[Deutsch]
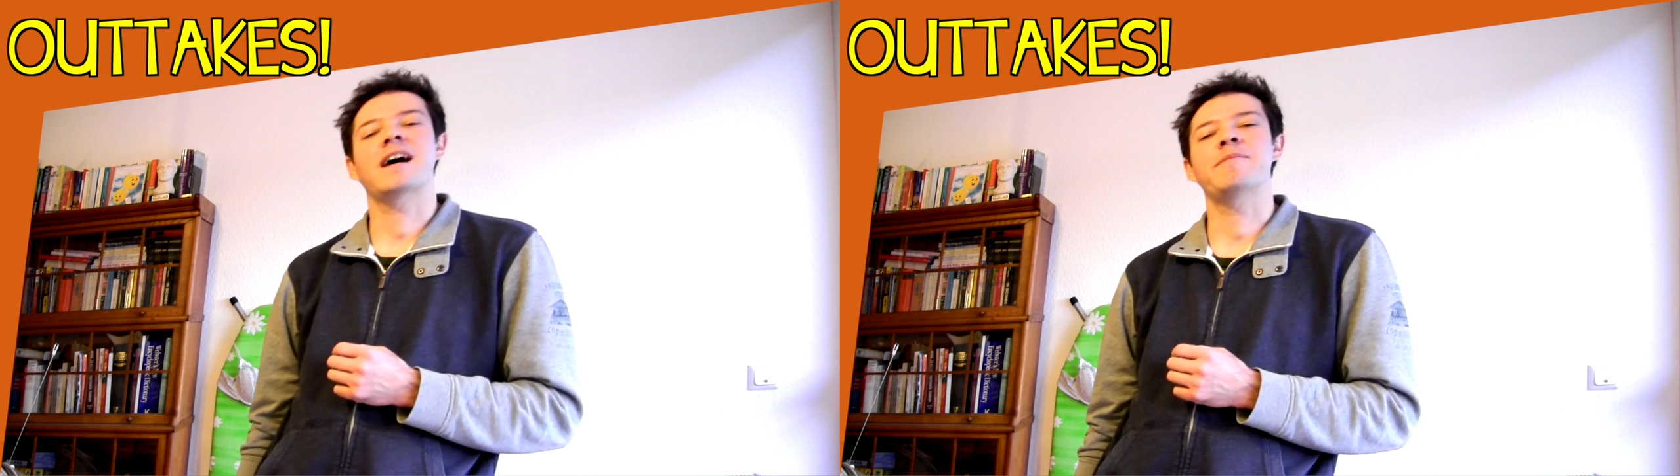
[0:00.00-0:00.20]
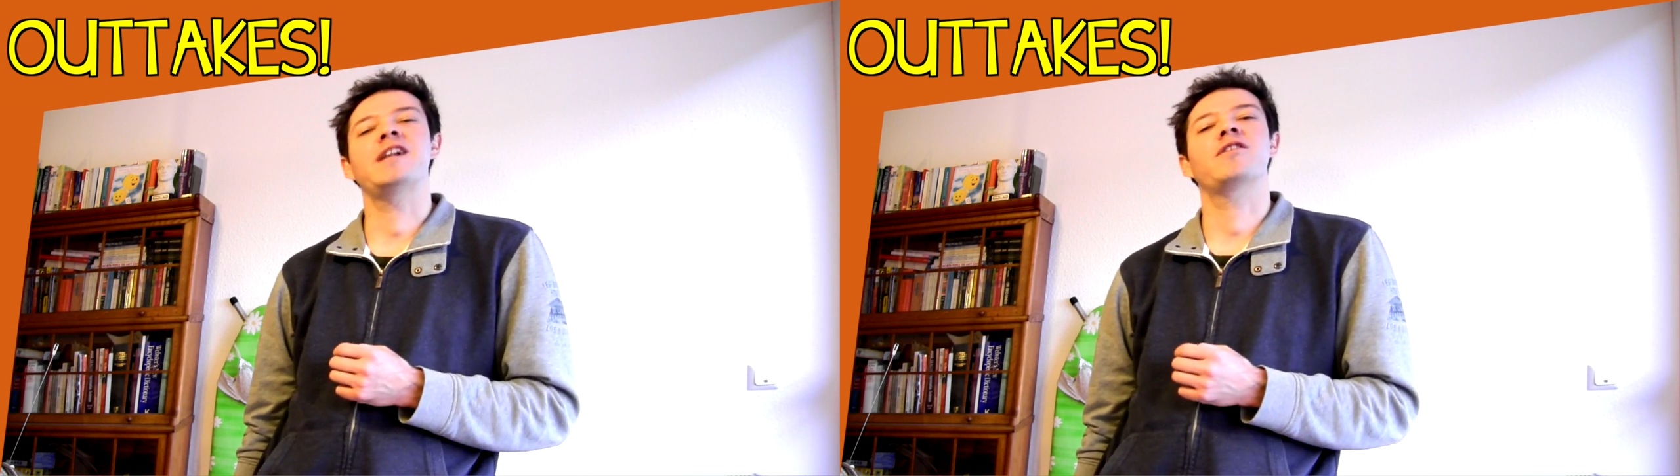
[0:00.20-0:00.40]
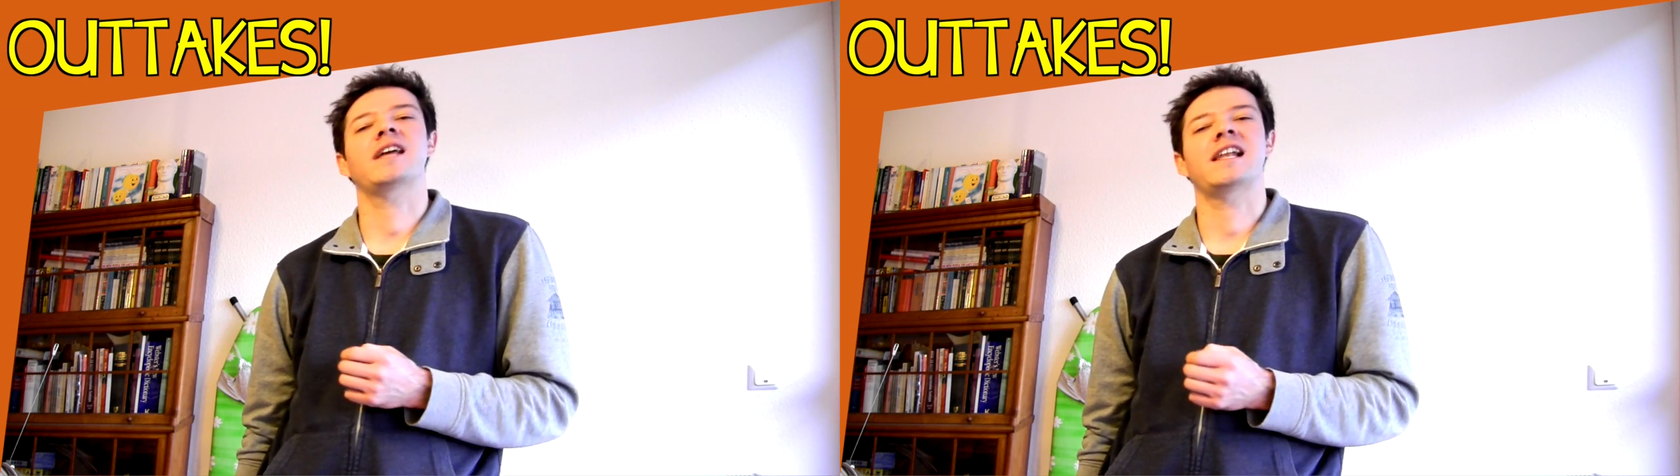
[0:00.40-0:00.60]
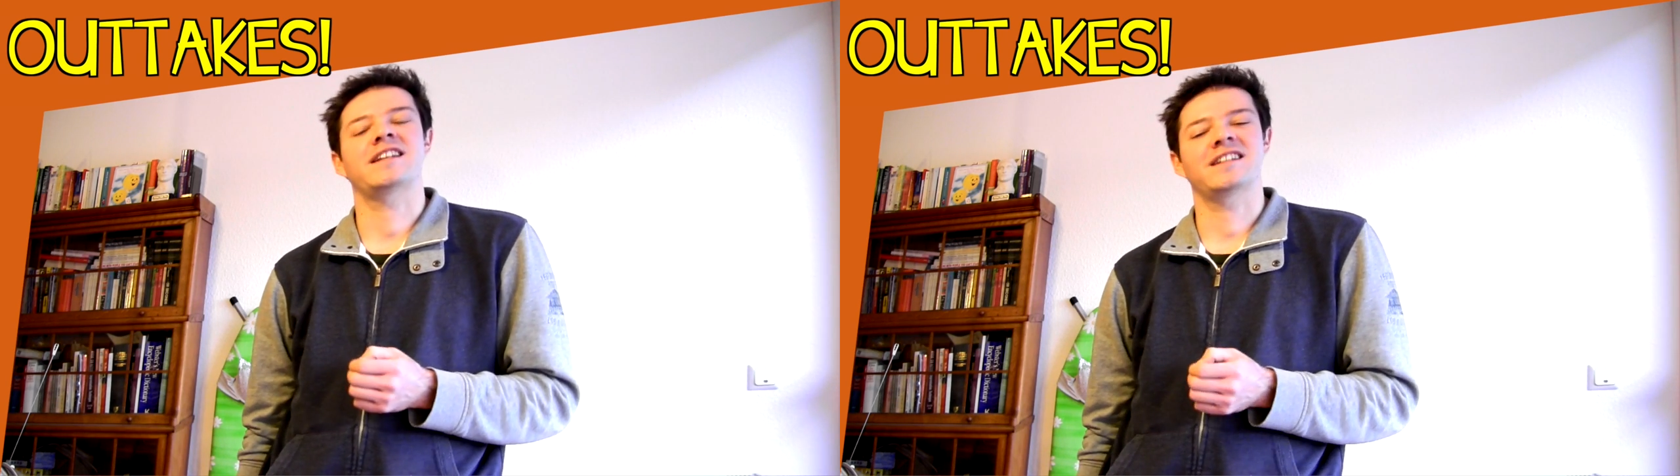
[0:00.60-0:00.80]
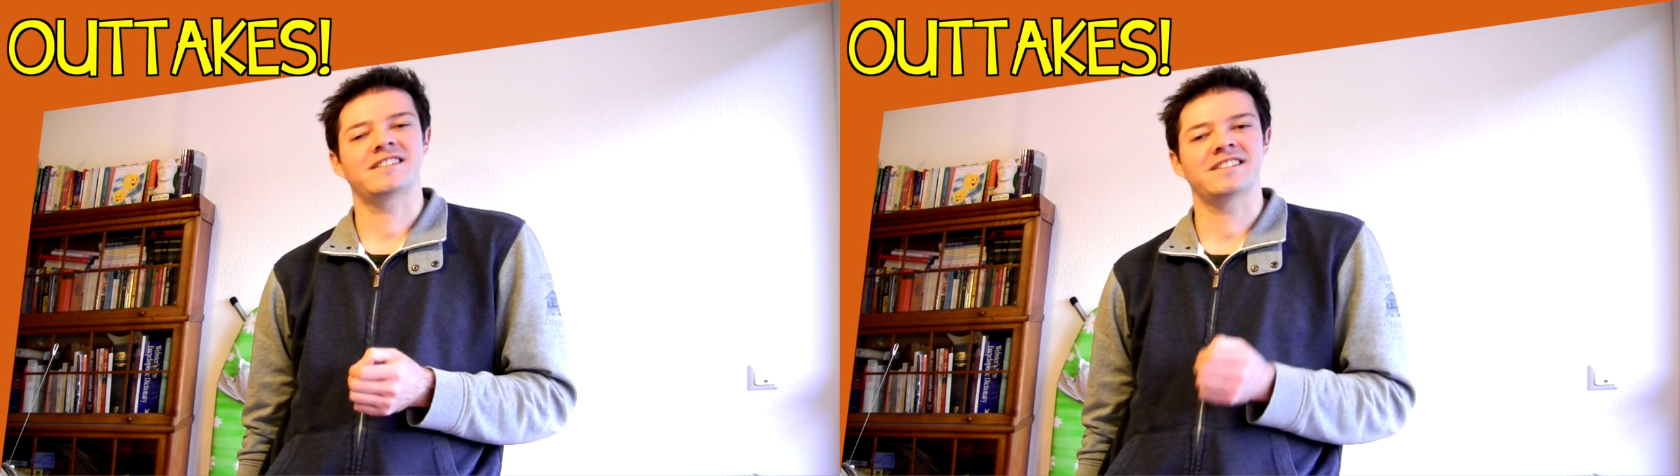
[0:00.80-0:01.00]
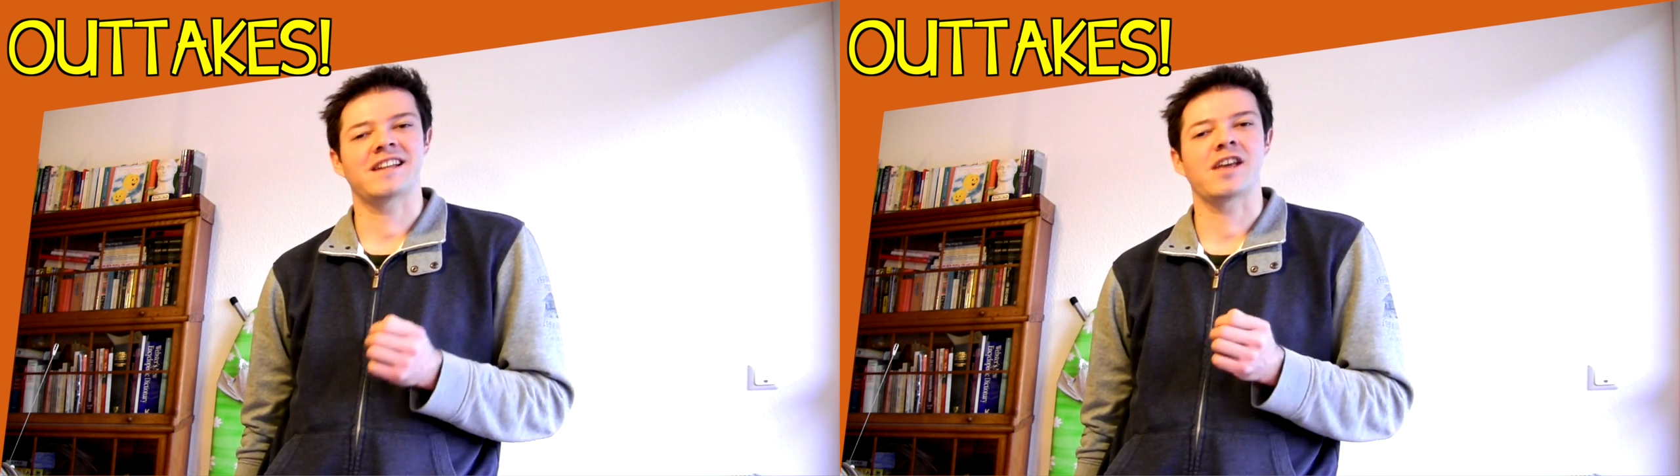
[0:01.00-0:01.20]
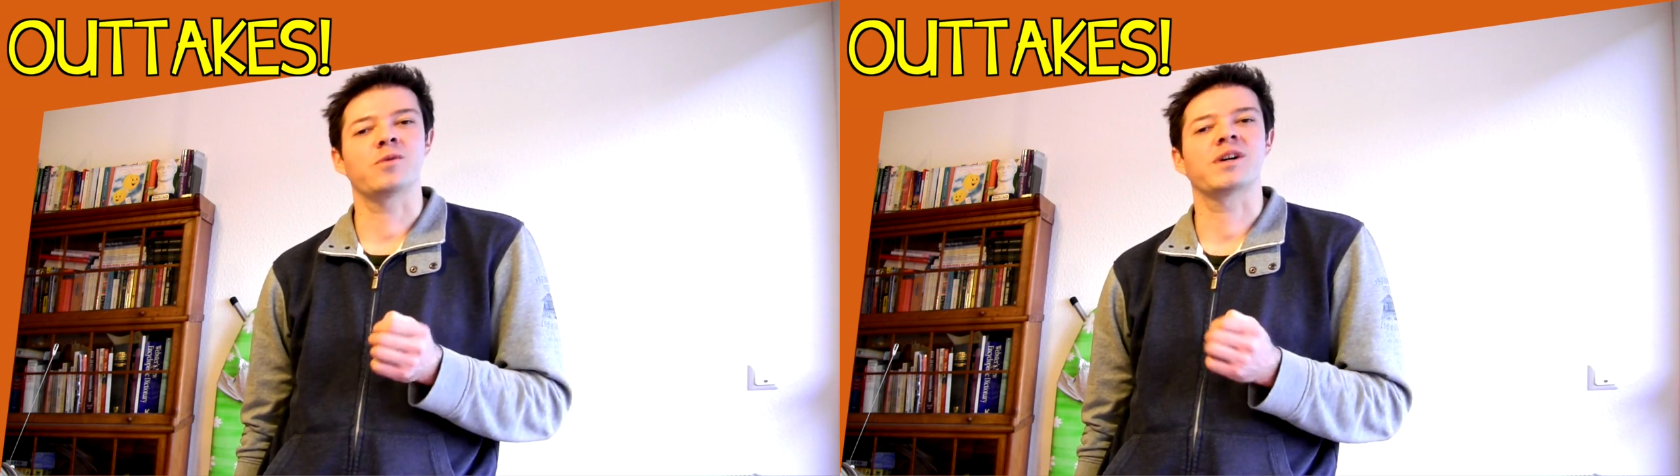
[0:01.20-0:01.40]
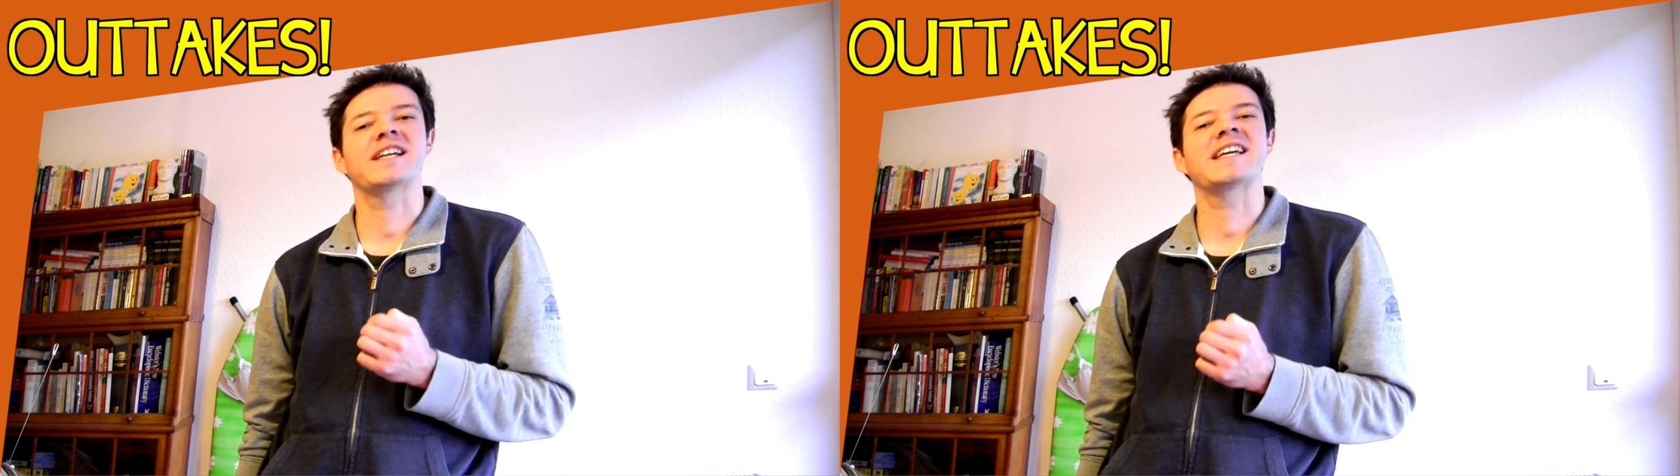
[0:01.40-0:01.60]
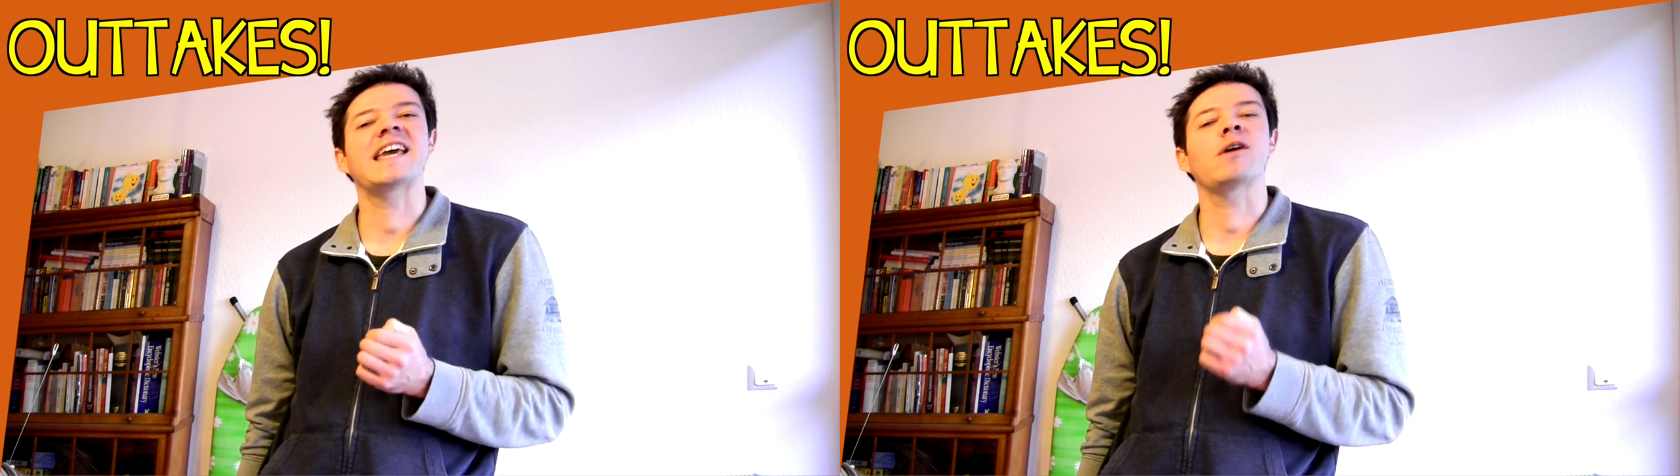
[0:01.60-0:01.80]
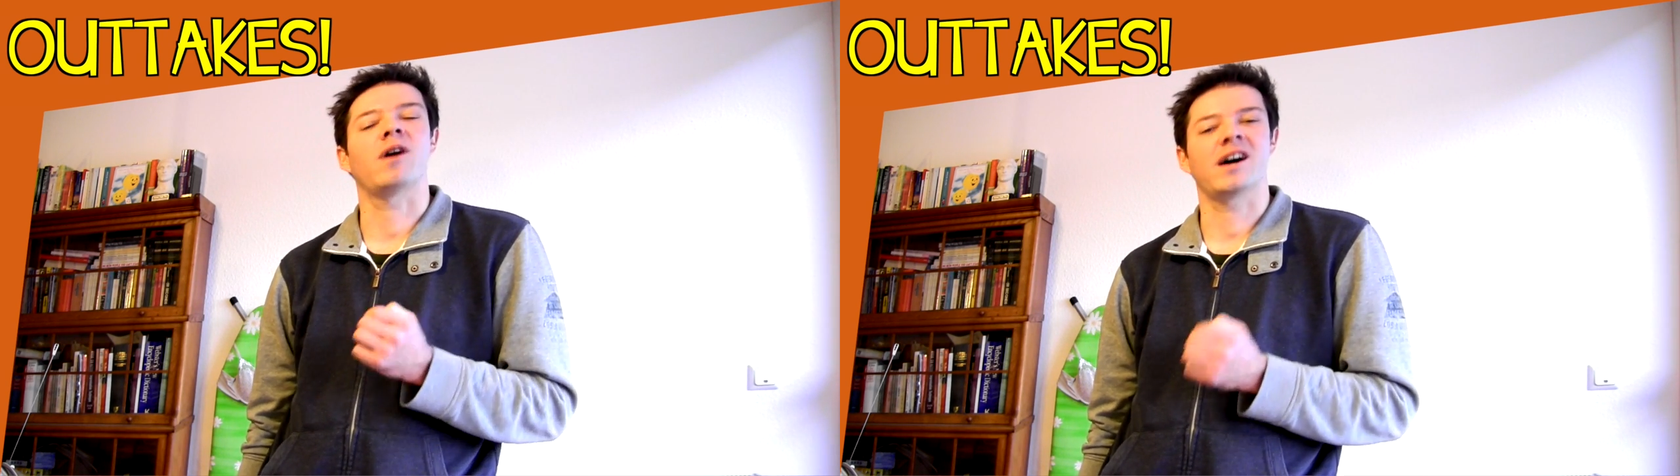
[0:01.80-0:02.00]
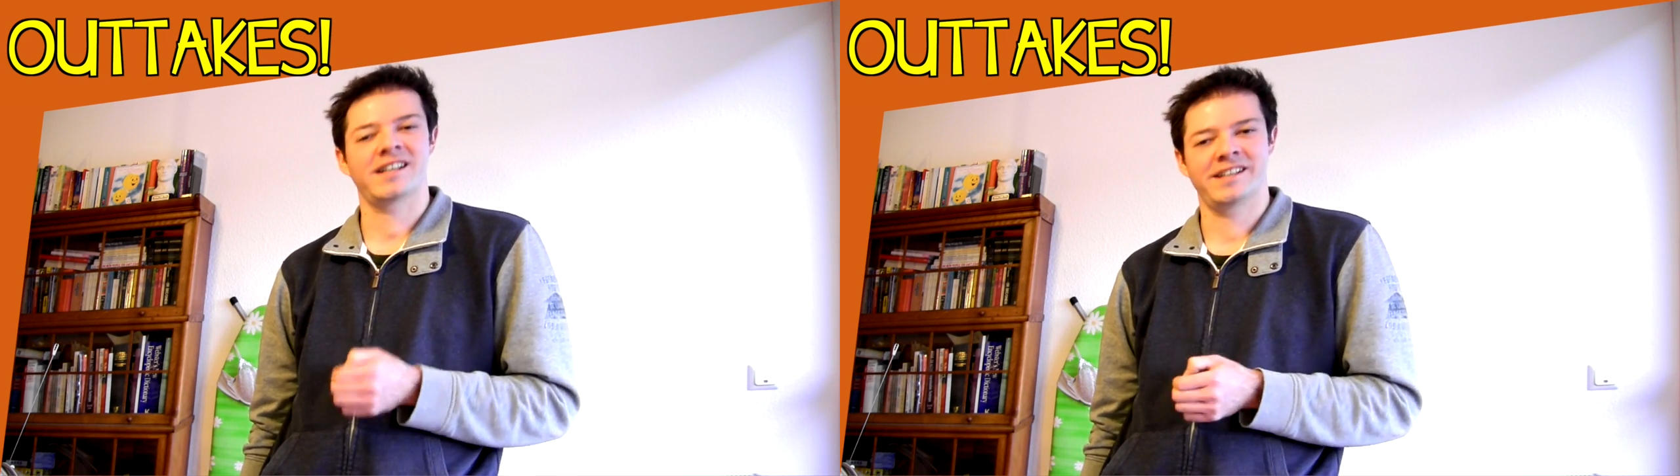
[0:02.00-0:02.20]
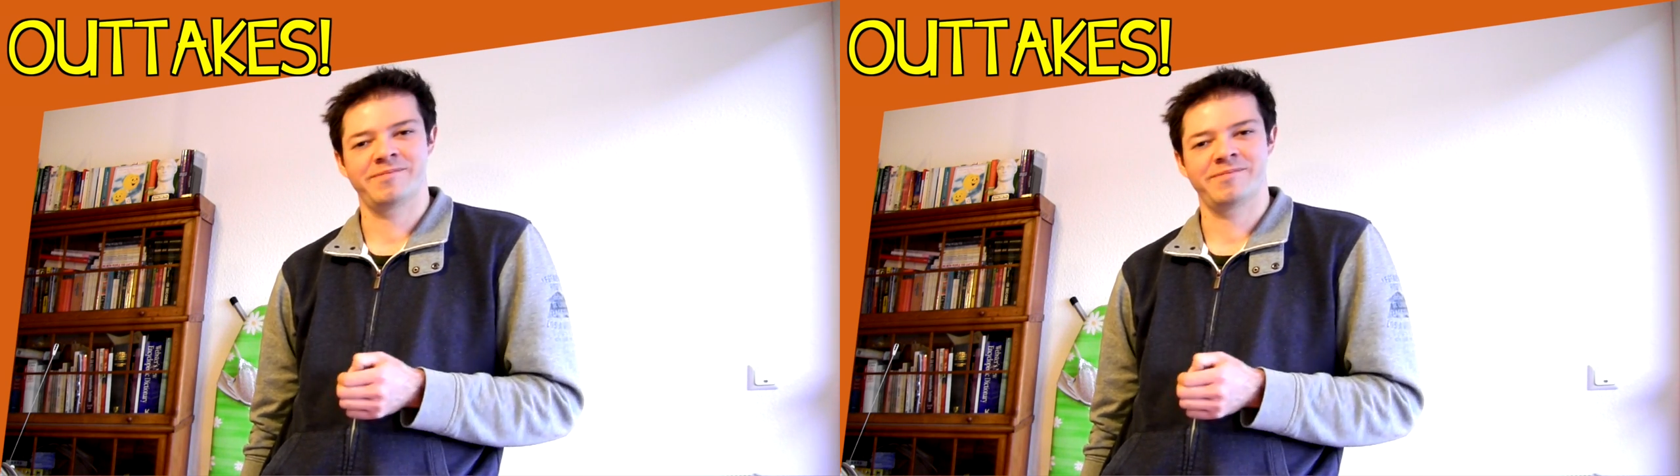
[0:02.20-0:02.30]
Chamäleon allerdings ist der junge Georg,